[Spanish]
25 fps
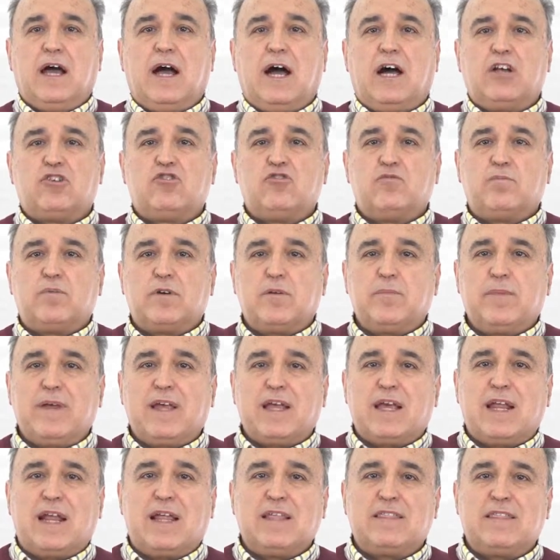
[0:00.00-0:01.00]
a sus
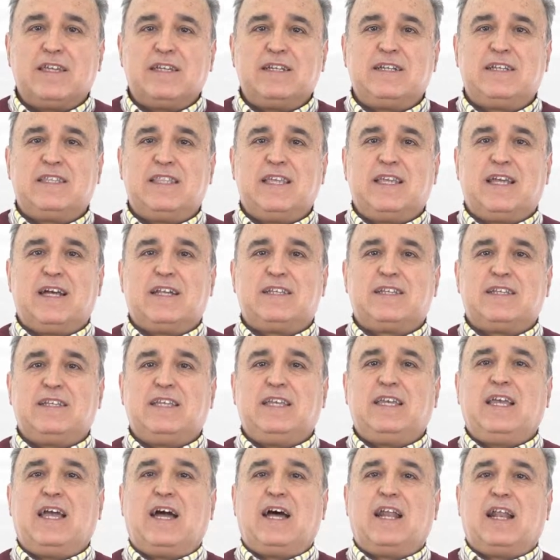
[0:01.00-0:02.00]
propias características
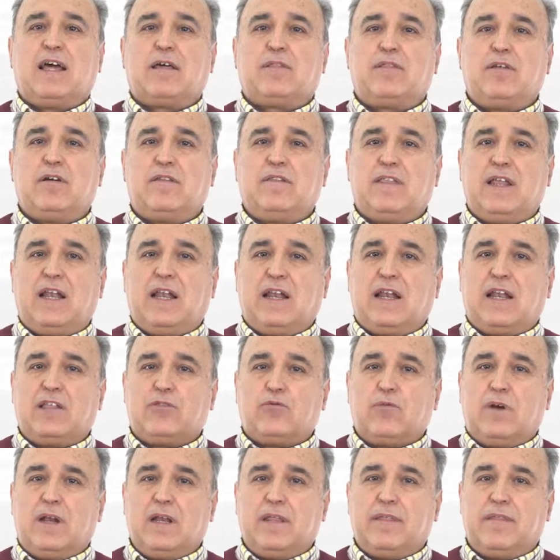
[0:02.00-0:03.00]
y a la acción de la
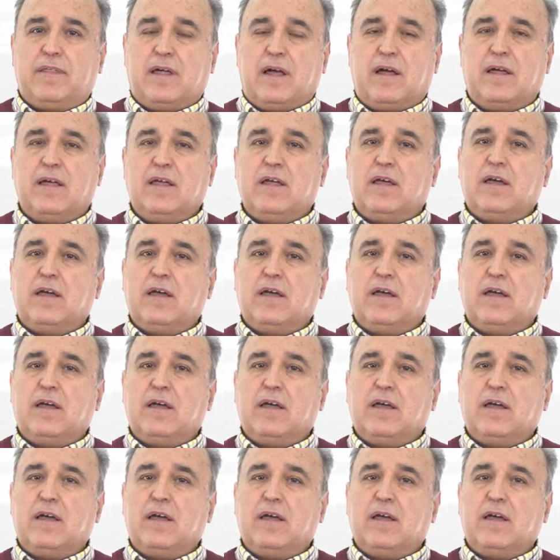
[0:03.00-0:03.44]
naturaleza,